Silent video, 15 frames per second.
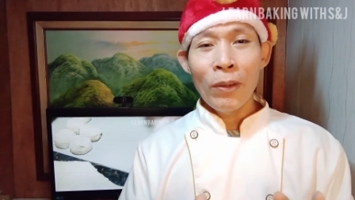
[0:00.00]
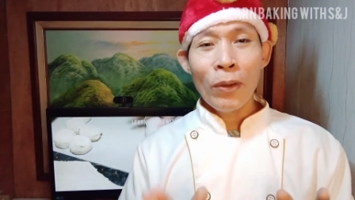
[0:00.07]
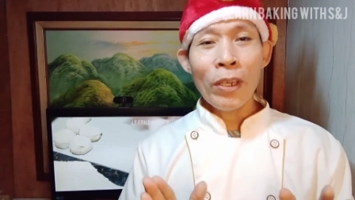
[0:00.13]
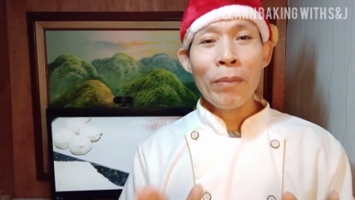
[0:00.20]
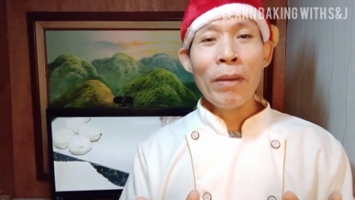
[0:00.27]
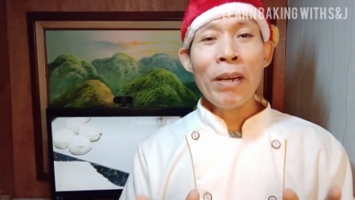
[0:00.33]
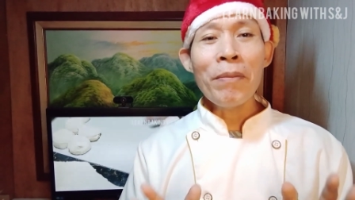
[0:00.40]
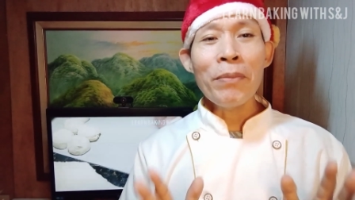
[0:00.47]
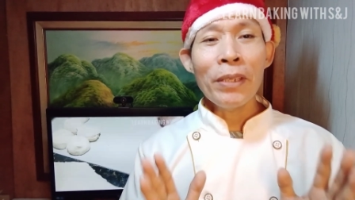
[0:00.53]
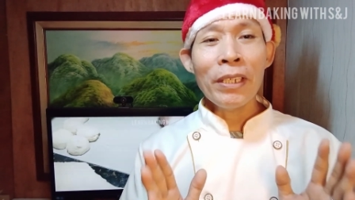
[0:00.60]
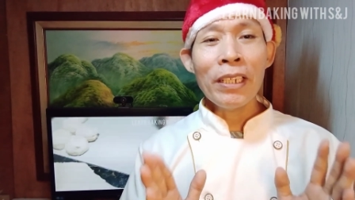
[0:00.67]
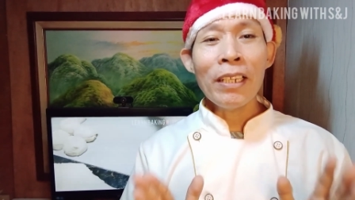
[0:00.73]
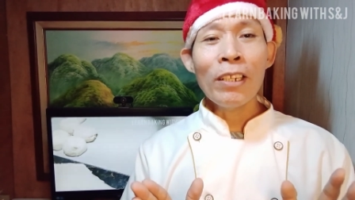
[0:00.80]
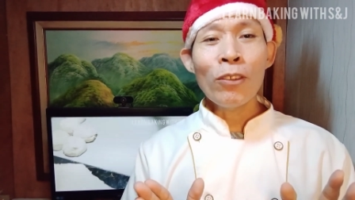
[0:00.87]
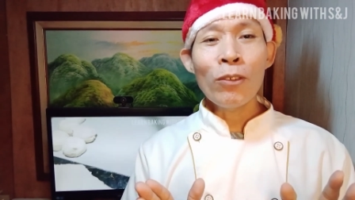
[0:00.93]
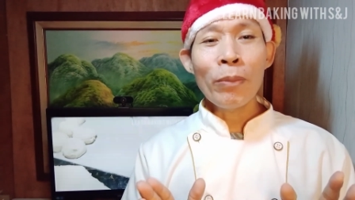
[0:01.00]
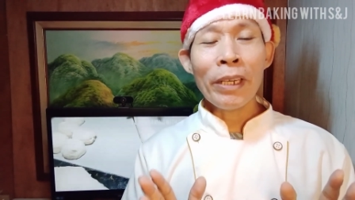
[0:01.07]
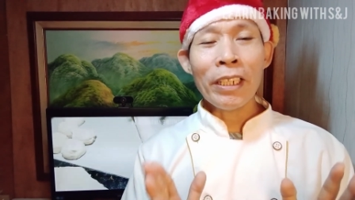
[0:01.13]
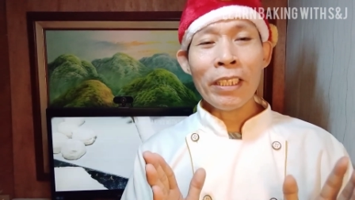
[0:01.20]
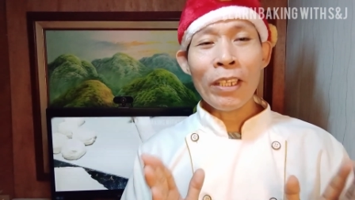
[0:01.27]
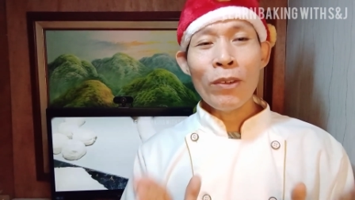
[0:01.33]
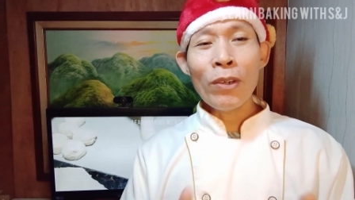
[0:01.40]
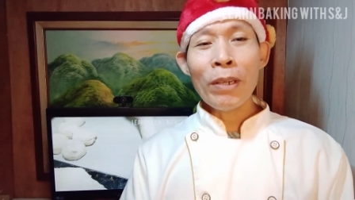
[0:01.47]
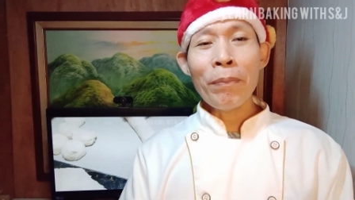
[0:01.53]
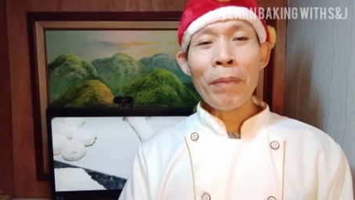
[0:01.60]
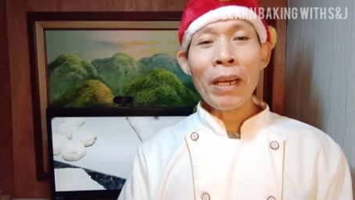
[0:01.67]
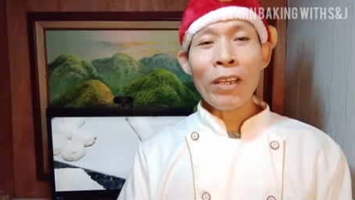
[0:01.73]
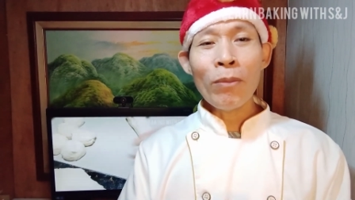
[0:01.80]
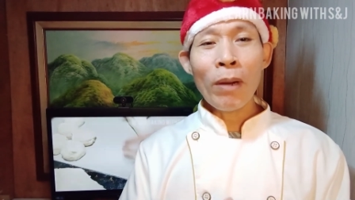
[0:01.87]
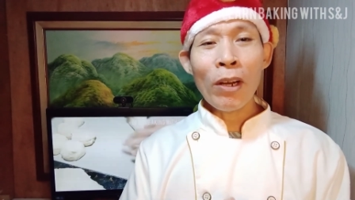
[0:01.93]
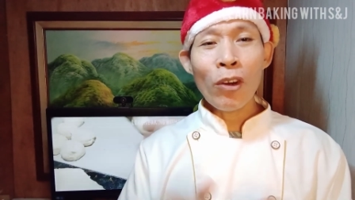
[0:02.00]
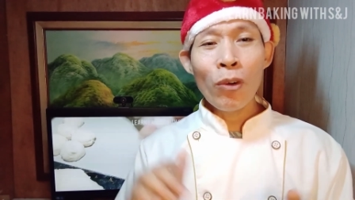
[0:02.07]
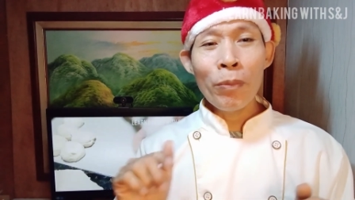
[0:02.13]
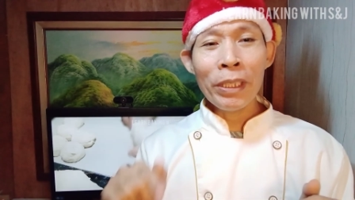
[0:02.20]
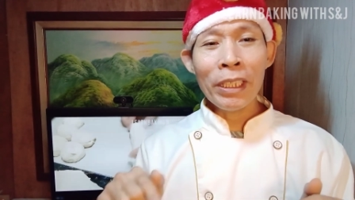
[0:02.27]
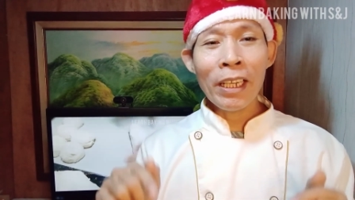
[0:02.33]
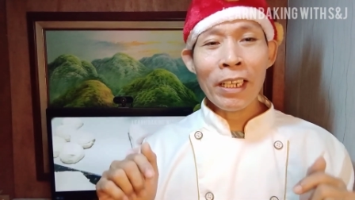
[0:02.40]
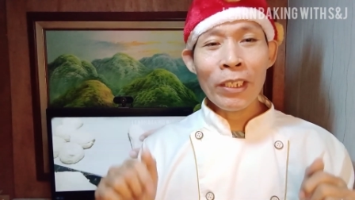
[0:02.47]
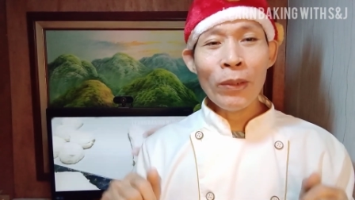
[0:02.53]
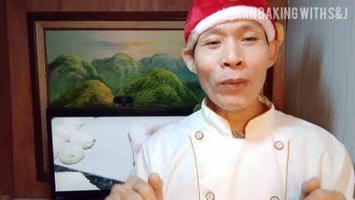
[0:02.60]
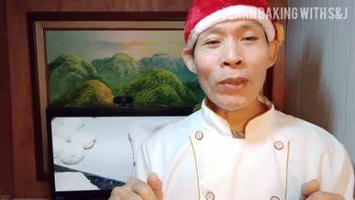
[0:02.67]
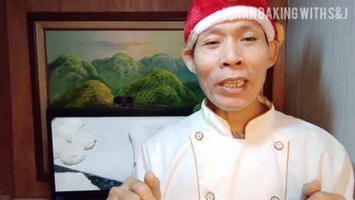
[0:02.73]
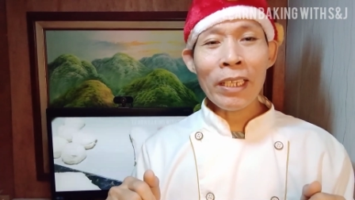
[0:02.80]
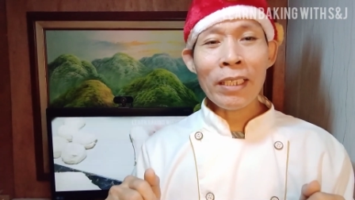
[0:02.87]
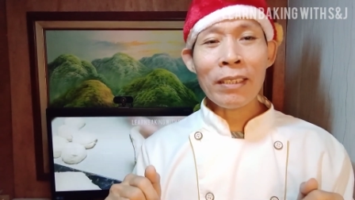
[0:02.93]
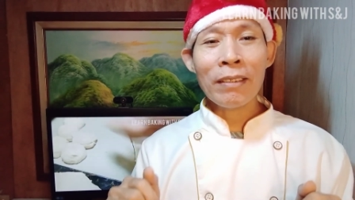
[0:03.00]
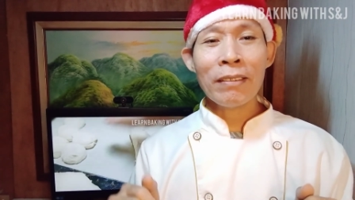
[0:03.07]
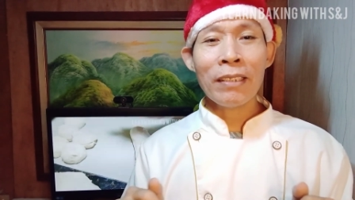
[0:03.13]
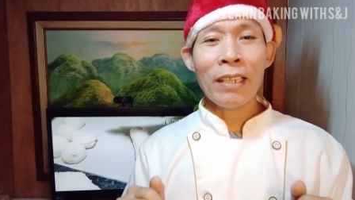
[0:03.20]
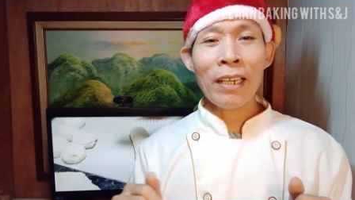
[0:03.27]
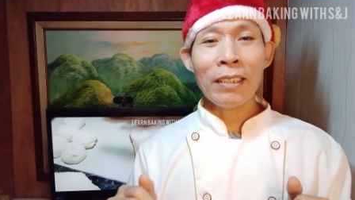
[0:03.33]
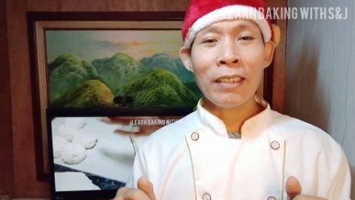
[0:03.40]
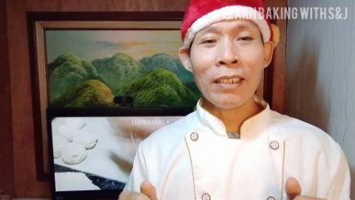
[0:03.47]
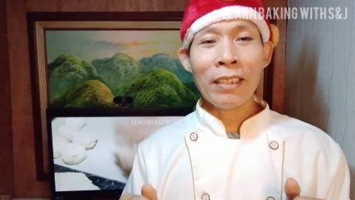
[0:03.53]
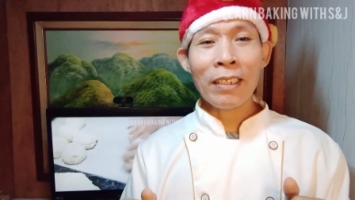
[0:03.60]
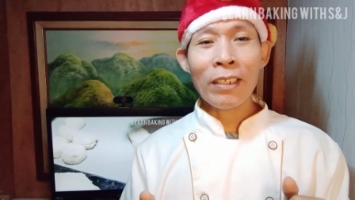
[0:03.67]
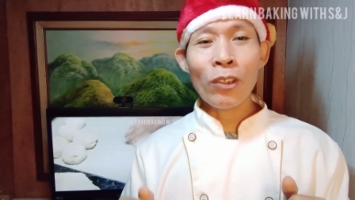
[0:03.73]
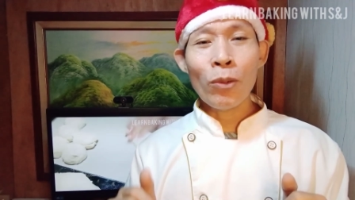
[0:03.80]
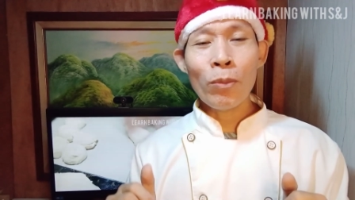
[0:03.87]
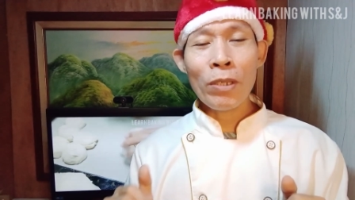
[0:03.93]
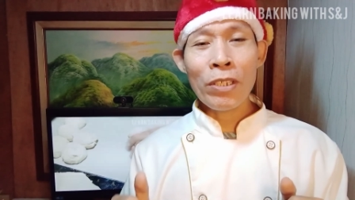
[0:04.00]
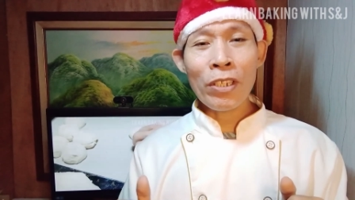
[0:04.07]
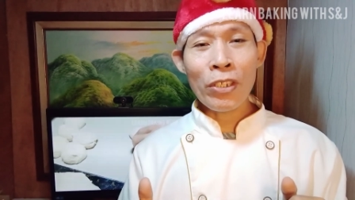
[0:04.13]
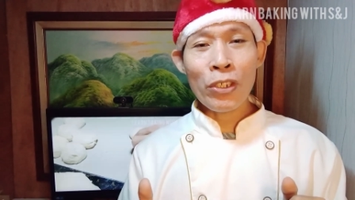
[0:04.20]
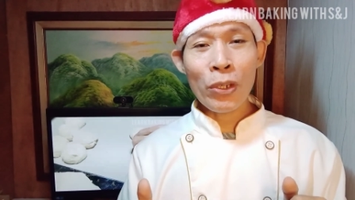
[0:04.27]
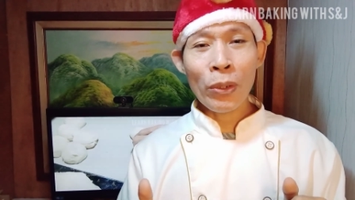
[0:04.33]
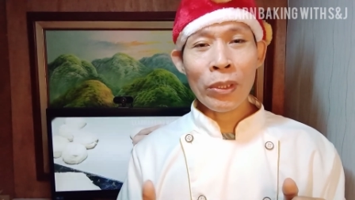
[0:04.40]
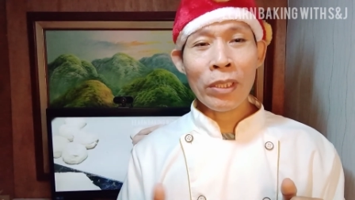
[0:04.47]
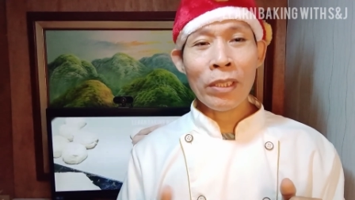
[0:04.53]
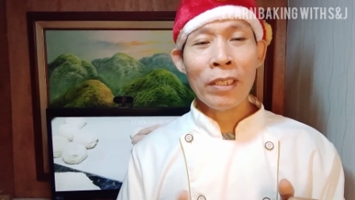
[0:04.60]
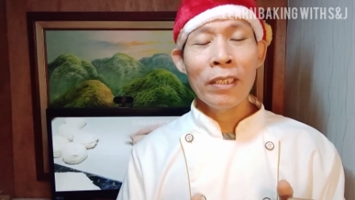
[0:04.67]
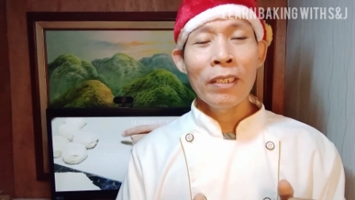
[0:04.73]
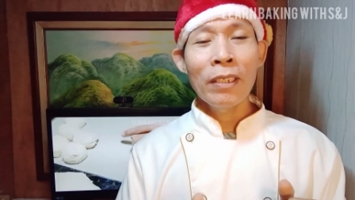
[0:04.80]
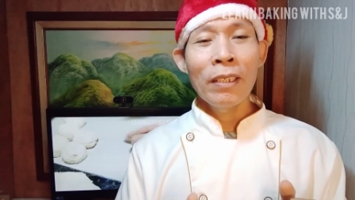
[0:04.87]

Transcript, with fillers: Okay ma'am, yan na lang kung may katanungan pa kayo, mag-comment lang kayo ulit sa ating comment section